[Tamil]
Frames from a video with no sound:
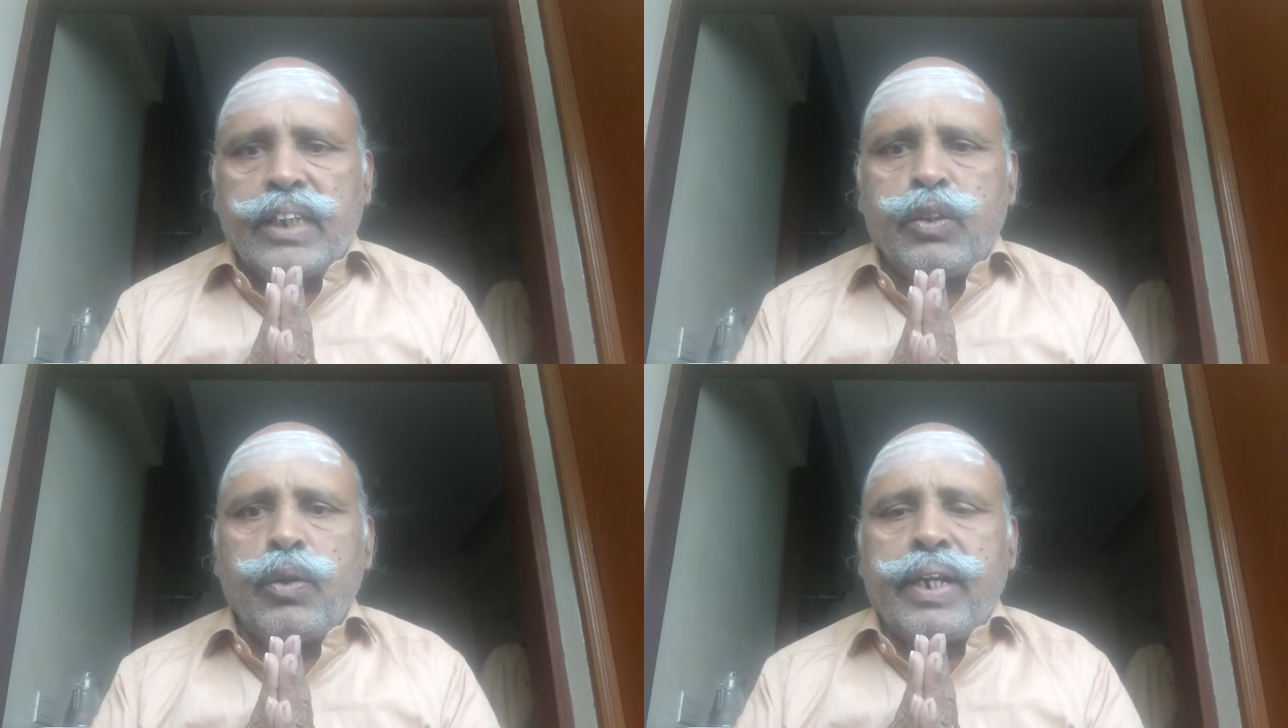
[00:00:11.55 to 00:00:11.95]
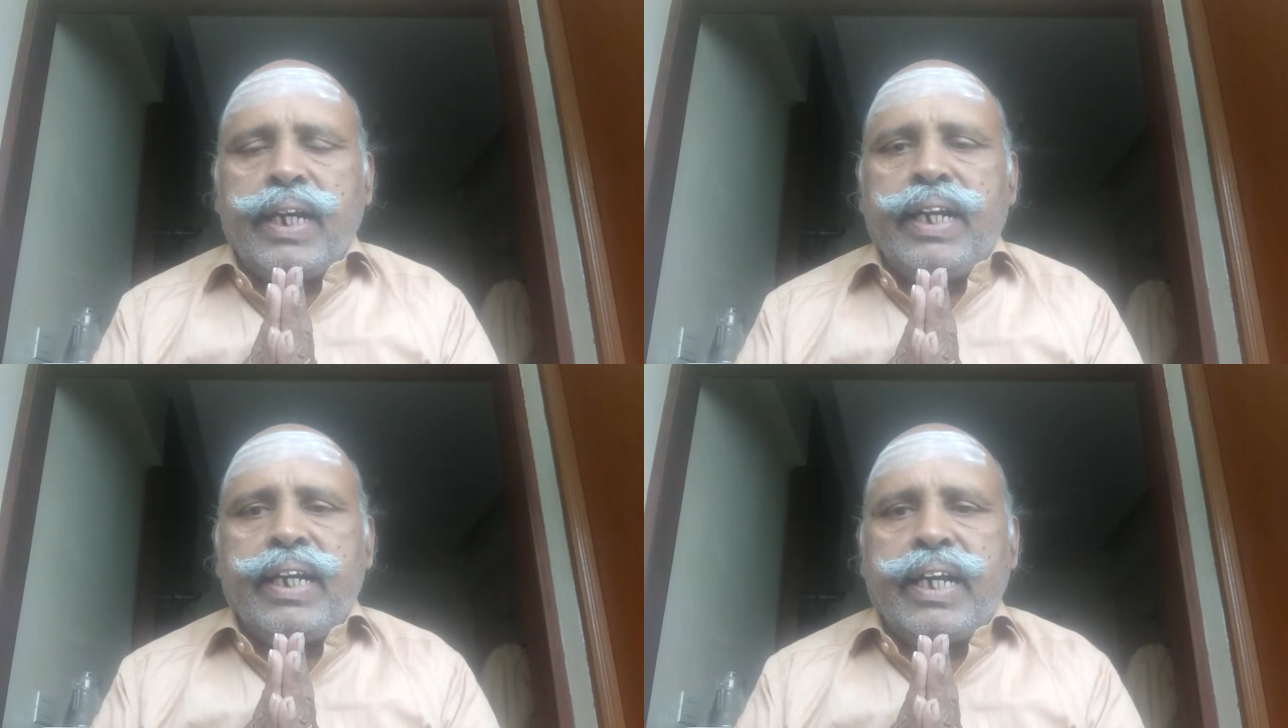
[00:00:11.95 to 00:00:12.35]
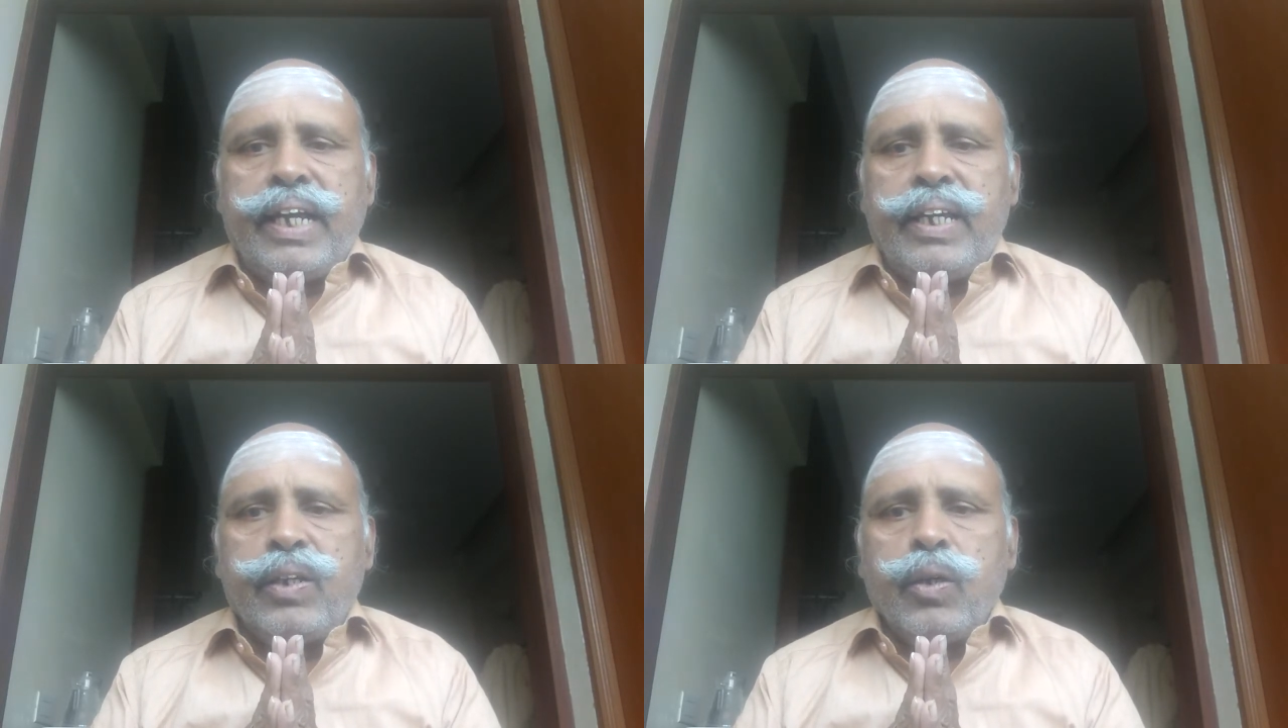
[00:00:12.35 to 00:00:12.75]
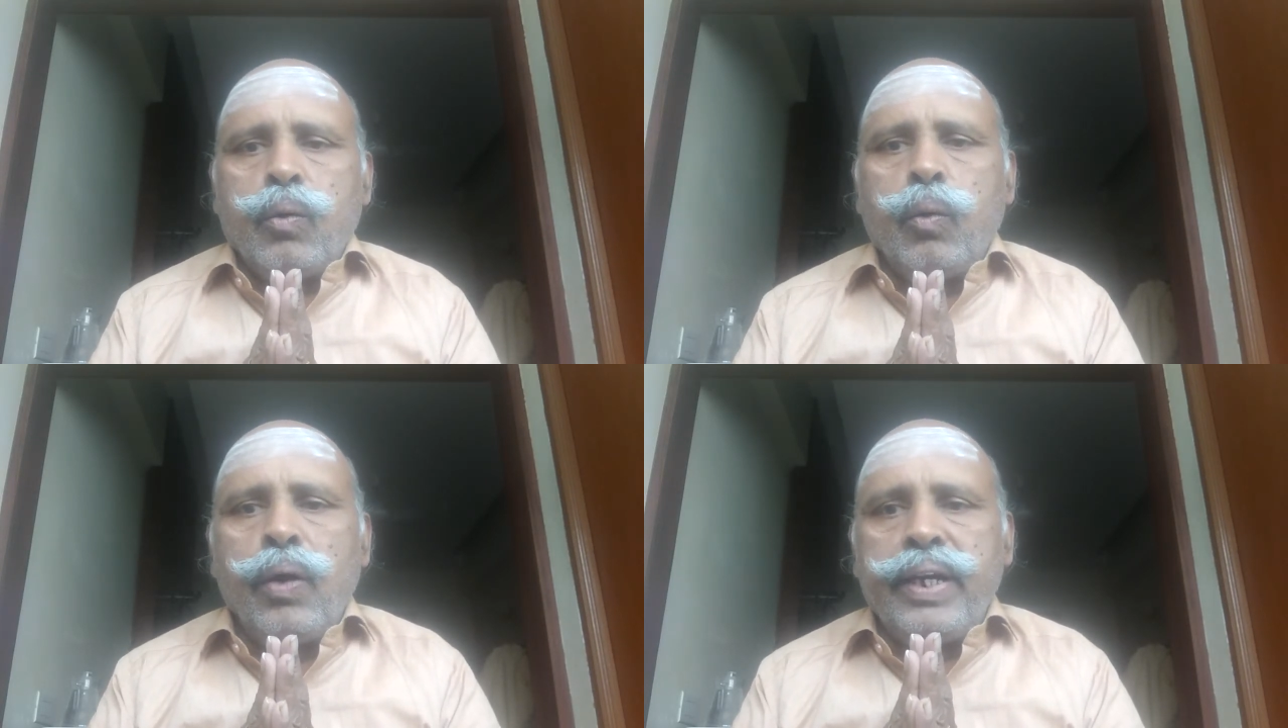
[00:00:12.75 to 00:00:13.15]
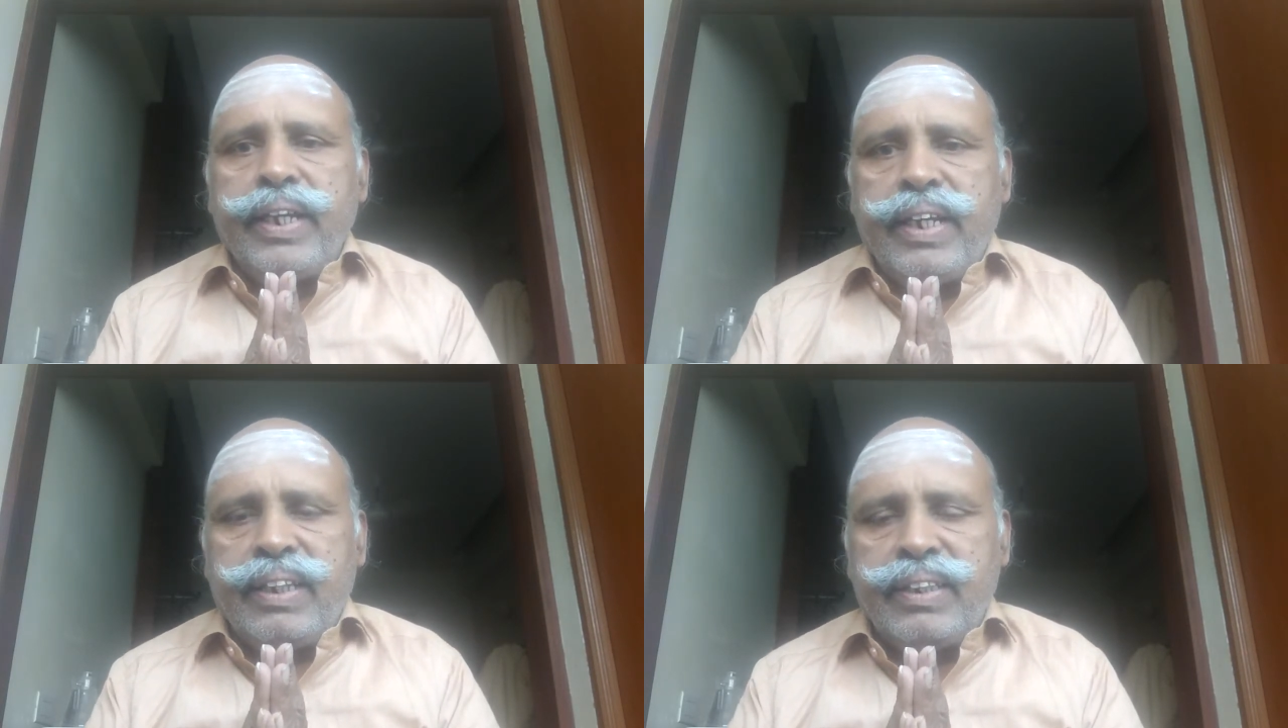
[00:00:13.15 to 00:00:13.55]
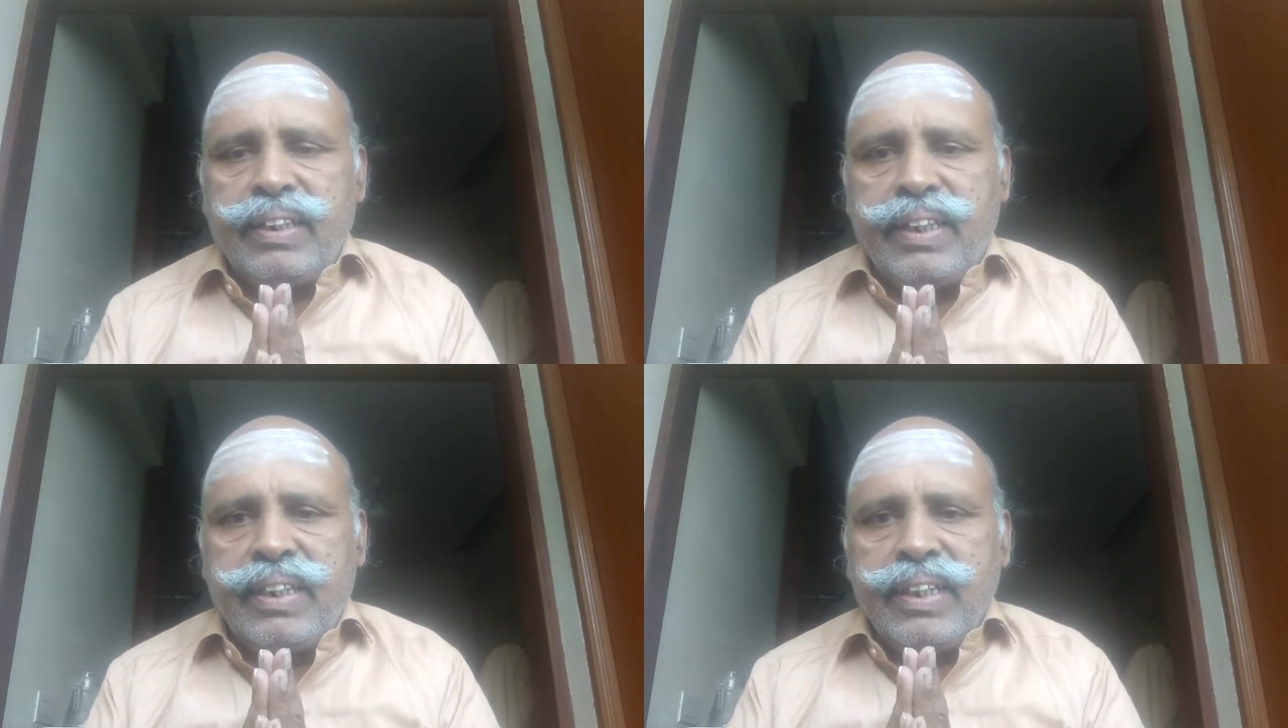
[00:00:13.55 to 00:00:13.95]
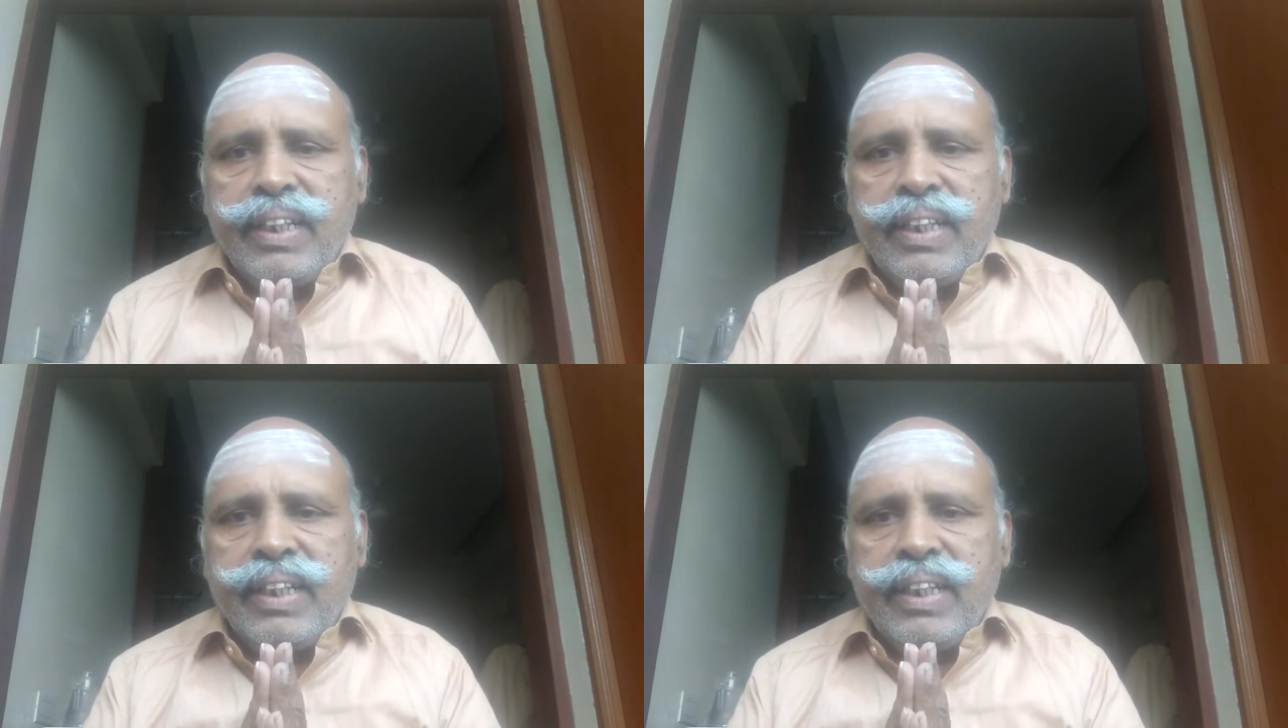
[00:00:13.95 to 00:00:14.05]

அசுரர்களின் கை ஓங்கி இருந்தது